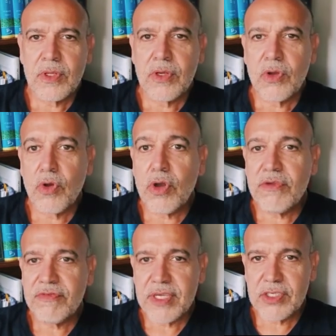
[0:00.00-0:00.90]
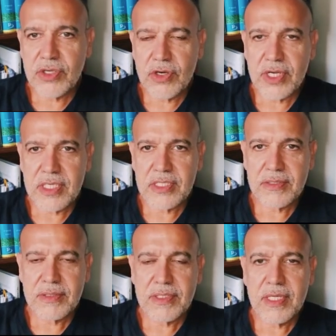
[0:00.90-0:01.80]
coinfecciones
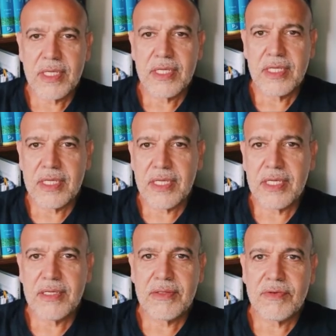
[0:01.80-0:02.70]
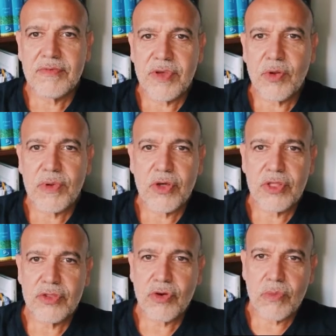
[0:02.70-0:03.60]
y fenómenos
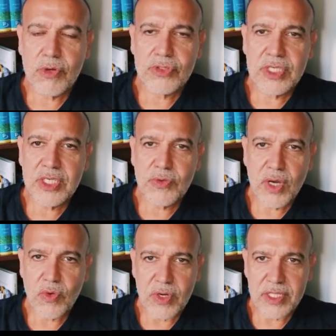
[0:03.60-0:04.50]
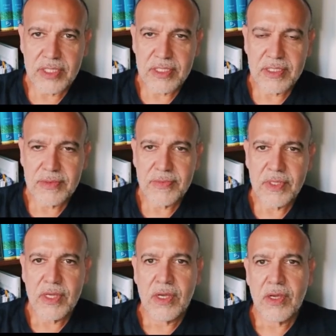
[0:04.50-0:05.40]
de trombosis y vasculitis.
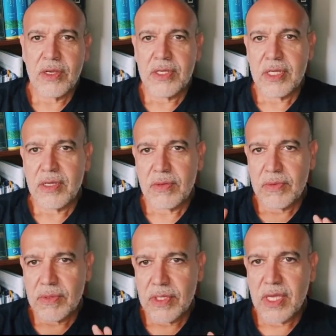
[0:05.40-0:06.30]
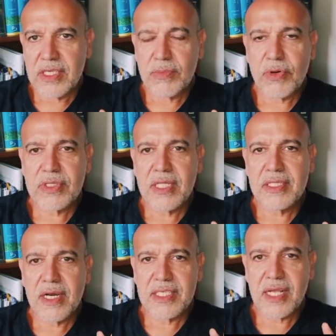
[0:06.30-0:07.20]
Es
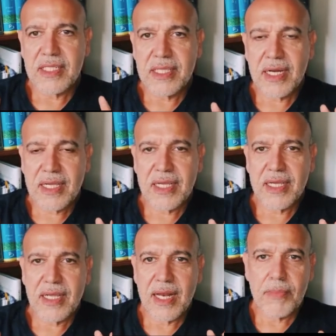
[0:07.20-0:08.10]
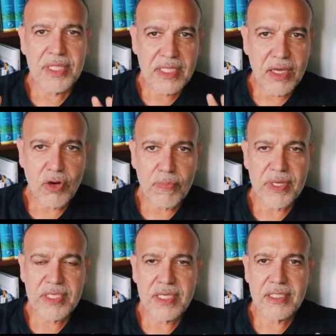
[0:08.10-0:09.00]
importante resaltar que la mitad de los
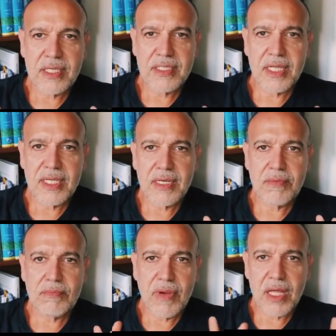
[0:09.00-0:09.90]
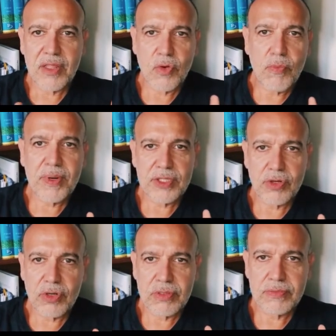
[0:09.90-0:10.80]
pacientes tenían más de un patrón